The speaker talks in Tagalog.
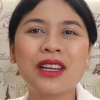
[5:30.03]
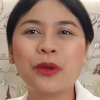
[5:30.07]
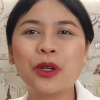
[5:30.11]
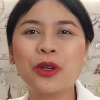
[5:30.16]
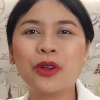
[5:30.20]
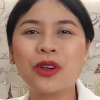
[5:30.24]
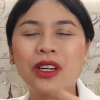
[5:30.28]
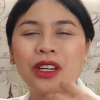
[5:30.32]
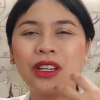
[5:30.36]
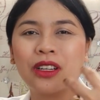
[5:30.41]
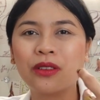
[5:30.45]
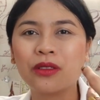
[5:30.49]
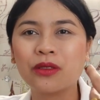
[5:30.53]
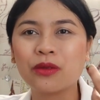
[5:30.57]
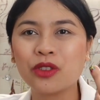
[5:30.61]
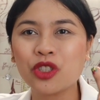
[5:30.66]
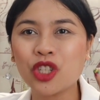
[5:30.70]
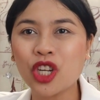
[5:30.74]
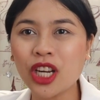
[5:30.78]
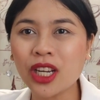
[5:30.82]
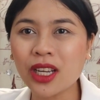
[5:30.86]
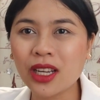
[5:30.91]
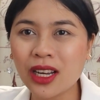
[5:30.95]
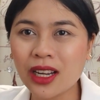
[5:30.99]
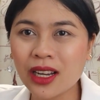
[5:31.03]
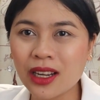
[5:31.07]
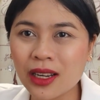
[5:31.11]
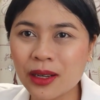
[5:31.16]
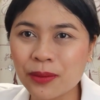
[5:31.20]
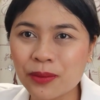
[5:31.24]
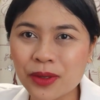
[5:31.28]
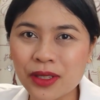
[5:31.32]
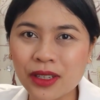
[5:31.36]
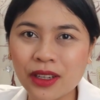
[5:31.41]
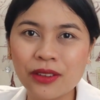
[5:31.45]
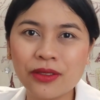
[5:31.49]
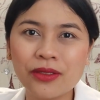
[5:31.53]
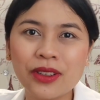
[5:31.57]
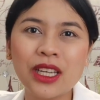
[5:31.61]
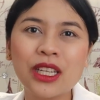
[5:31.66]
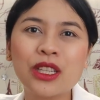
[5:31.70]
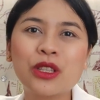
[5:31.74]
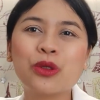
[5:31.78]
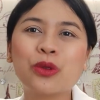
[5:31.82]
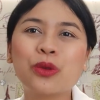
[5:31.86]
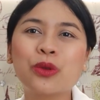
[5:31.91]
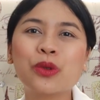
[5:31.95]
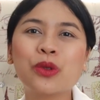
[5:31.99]
meron kang check-up sa
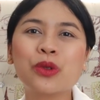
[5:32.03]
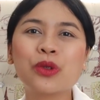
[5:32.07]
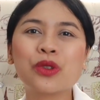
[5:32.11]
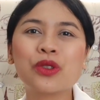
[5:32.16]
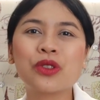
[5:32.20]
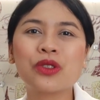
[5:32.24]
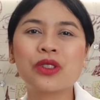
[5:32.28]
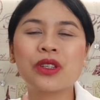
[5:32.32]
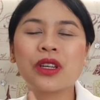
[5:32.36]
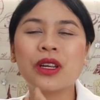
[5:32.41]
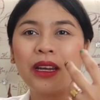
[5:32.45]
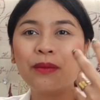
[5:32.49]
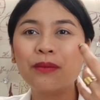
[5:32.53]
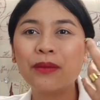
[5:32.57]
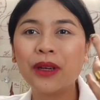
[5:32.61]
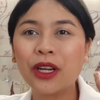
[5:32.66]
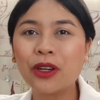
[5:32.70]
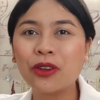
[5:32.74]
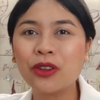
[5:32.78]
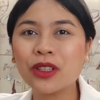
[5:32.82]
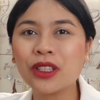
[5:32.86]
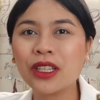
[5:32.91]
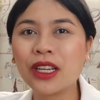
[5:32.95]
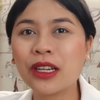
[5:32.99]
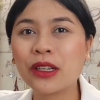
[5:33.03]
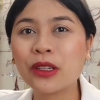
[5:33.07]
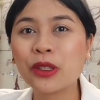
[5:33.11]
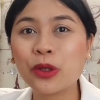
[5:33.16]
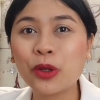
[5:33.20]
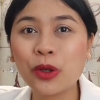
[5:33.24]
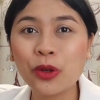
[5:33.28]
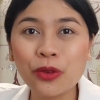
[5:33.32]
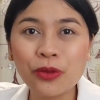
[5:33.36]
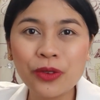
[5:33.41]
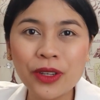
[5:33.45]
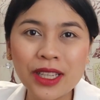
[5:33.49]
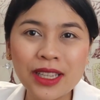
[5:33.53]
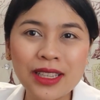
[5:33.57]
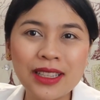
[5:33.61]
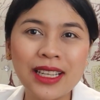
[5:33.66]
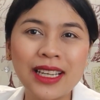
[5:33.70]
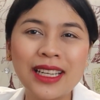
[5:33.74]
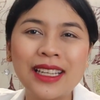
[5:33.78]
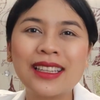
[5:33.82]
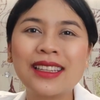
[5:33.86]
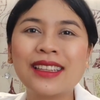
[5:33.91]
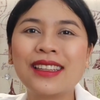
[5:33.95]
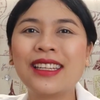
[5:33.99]
Aventus, and meron kang
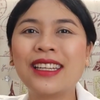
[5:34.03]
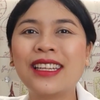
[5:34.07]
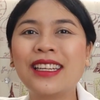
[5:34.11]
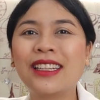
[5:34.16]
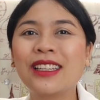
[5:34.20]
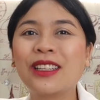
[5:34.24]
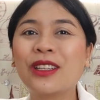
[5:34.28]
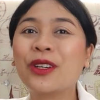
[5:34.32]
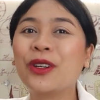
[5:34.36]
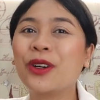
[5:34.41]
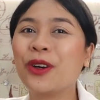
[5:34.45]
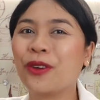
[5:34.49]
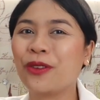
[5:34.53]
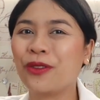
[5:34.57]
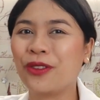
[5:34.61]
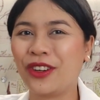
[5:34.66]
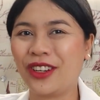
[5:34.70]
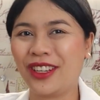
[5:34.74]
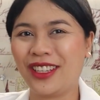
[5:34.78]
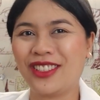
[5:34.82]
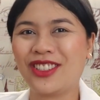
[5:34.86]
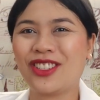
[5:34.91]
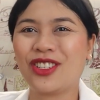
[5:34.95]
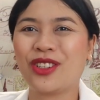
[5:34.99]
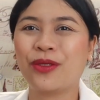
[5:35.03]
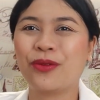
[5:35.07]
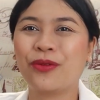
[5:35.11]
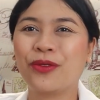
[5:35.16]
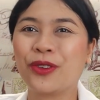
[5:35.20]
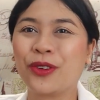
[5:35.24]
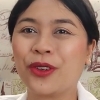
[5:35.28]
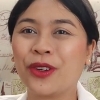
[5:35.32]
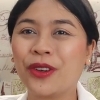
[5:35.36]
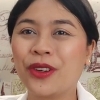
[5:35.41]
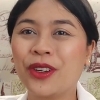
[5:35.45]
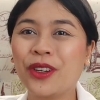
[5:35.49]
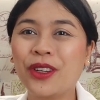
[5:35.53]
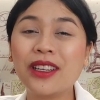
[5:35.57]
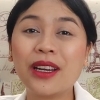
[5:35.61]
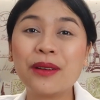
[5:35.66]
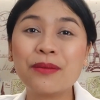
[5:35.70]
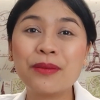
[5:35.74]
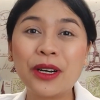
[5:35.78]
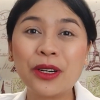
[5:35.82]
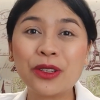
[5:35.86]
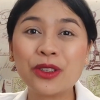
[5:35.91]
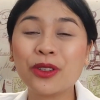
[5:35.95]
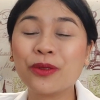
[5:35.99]
COVID-19 coverage for the
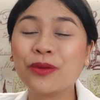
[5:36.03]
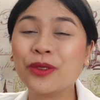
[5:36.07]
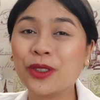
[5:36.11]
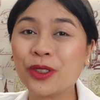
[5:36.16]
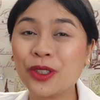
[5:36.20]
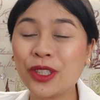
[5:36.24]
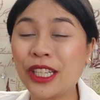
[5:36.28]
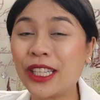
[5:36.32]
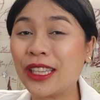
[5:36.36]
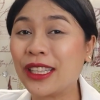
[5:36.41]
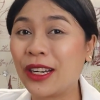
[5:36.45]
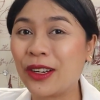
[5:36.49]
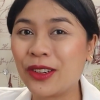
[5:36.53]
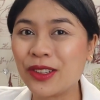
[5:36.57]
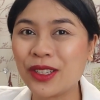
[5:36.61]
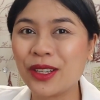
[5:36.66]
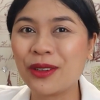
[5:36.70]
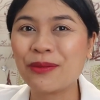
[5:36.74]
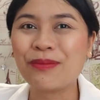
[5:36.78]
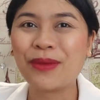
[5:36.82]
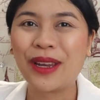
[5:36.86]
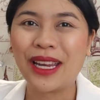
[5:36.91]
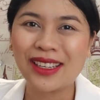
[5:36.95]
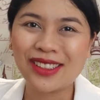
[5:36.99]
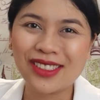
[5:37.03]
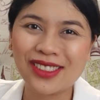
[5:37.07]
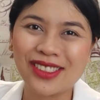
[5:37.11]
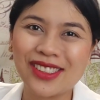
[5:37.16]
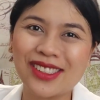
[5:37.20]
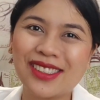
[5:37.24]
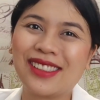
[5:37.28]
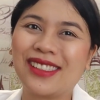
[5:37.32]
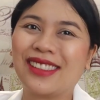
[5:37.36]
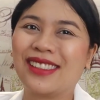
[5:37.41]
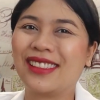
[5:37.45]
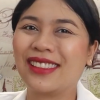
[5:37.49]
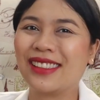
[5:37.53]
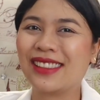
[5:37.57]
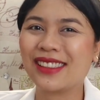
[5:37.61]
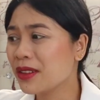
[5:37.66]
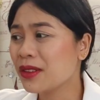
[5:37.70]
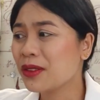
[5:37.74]
amount of 30,000 pesos.